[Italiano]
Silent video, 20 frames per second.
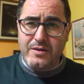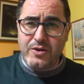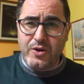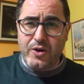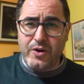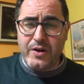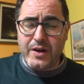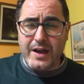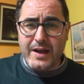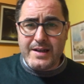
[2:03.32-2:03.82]

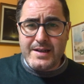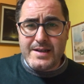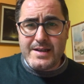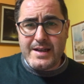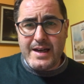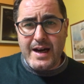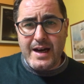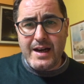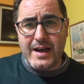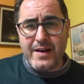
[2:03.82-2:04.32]
donna
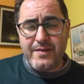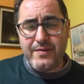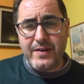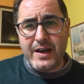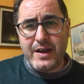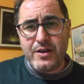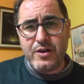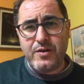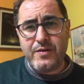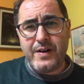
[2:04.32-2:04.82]
anziana
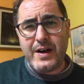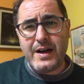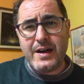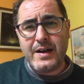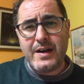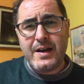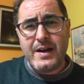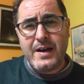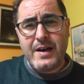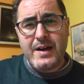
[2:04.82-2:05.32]
vedova
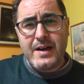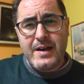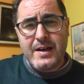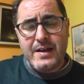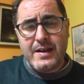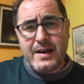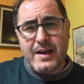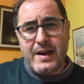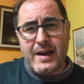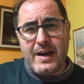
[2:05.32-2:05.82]

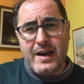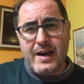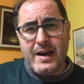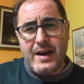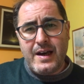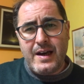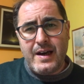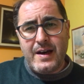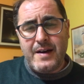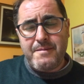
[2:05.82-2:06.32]

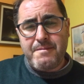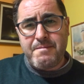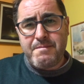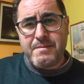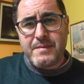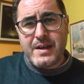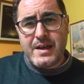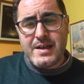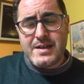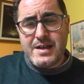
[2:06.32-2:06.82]
che,
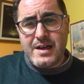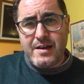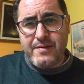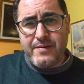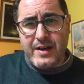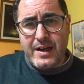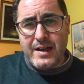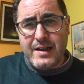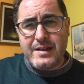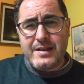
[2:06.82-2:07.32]
che, se ne
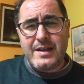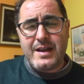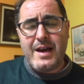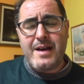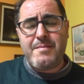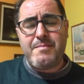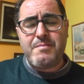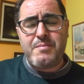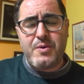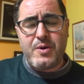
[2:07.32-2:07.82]
va nel
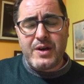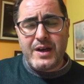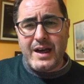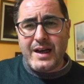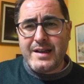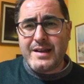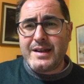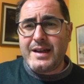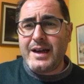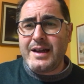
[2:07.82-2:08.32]
Tempio e che
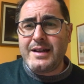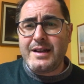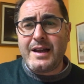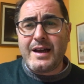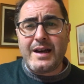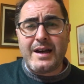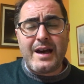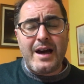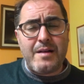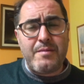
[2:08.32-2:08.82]
attende
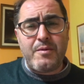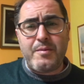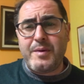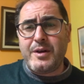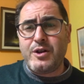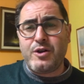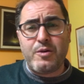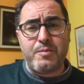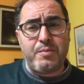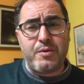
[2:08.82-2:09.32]
e che al
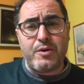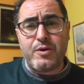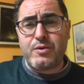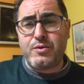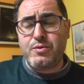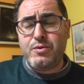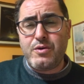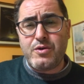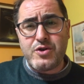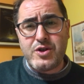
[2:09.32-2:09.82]
momento
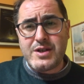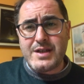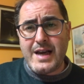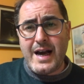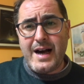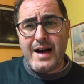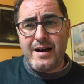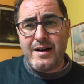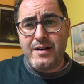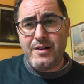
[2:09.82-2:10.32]
opportuno
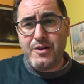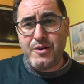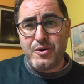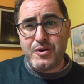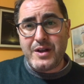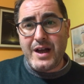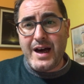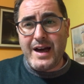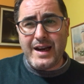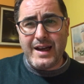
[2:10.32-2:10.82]
sa
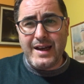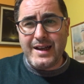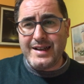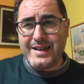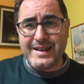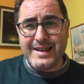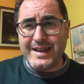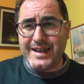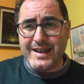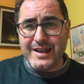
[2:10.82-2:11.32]
lodare
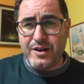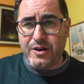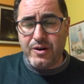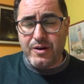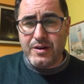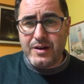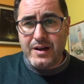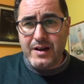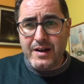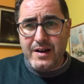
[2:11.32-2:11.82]
Dio.
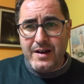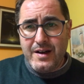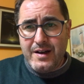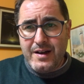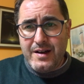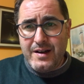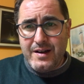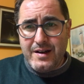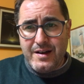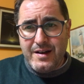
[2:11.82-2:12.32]

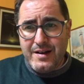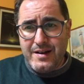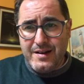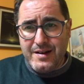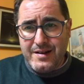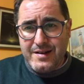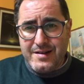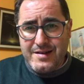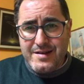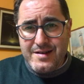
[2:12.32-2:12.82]

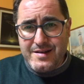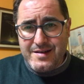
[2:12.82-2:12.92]
Eh,